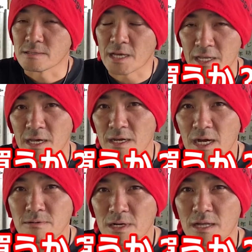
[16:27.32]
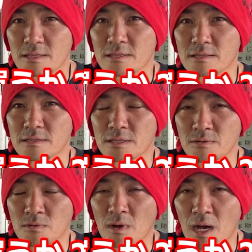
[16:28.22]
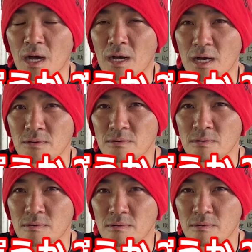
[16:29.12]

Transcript: 誰から買うかっていうのが、あの、